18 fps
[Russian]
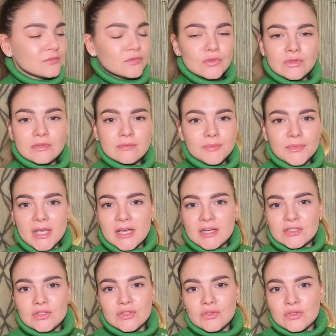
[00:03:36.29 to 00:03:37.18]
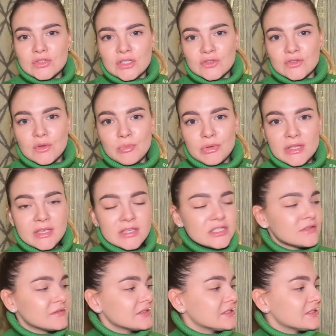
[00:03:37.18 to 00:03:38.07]
тут, мне кажется, тоже особо
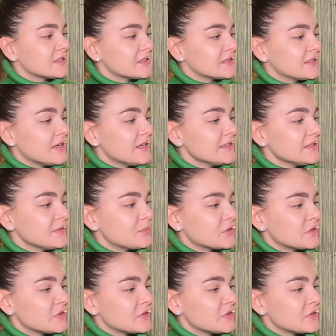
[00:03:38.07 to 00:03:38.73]
нечего сказать,